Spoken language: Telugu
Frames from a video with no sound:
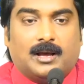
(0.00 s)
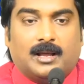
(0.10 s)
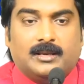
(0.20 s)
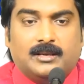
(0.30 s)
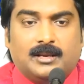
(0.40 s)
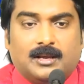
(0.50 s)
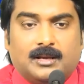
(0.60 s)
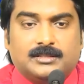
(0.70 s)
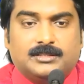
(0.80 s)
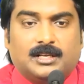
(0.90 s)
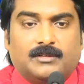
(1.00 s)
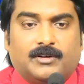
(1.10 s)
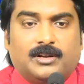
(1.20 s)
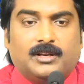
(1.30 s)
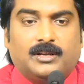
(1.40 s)
అన్య
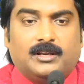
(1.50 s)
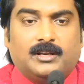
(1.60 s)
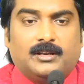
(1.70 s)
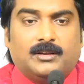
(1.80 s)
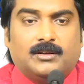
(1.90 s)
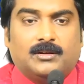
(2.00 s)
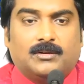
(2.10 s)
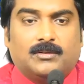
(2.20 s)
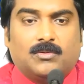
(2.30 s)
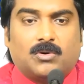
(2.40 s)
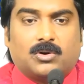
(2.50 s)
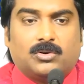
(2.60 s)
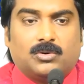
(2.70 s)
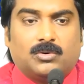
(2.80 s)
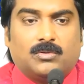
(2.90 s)
జనవరి
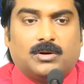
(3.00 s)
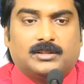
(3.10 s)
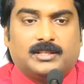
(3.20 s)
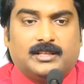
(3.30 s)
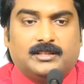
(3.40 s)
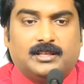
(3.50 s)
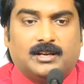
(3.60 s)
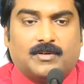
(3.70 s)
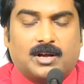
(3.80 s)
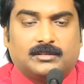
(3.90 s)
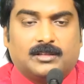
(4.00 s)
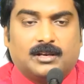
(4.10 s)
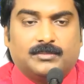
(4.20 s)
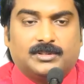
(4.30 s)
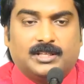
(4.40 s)
ఒకటవ తేదీన
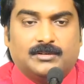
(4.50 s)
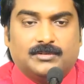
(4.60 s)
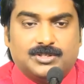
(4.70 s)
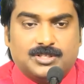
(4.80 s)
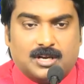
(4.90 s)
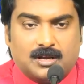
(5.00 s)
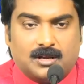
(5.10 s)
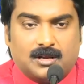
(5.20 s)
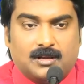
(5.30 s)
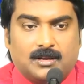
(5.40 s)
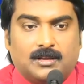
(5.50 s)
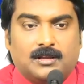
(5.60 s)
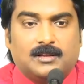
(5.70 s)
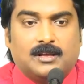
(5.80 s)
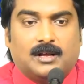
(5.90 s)
వాగ్దానం తీయవచ్చా
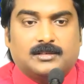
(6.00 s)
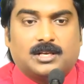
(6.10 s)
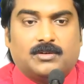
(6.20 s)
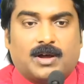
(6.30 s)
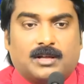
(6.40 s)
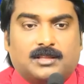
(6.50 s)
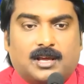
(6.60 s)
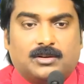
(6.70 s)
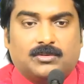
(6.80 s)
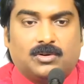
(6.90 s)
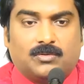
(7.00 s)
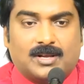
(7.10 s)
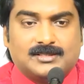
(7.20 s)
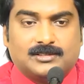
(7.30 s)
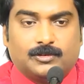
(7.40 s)
అసలు వాగ్దానంలో
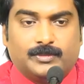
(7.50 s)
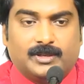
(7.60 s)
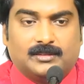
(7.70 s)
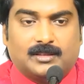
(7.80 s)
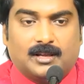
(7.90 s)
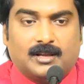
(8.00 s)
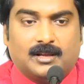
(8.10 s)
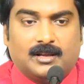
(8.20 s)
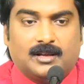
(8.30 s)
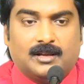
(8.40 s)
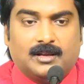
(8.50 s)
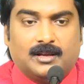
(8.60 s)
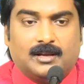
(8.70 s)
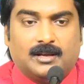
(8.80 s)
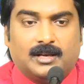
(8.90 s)
వాస్తవం ఎంత
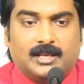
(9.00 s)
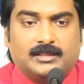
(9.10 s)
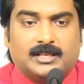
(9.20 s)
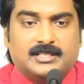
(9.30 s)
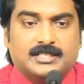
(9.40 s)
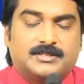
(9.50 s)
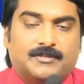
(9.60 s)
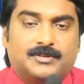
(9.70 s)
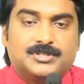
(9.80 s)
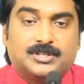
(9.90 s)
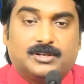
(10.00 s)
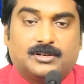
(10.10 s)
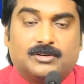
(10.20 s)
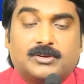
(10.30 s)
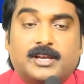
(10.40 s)
అన్నయ్య దయచేసి
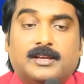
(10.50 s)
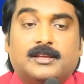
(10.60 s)
వివరించగలరు ఓకే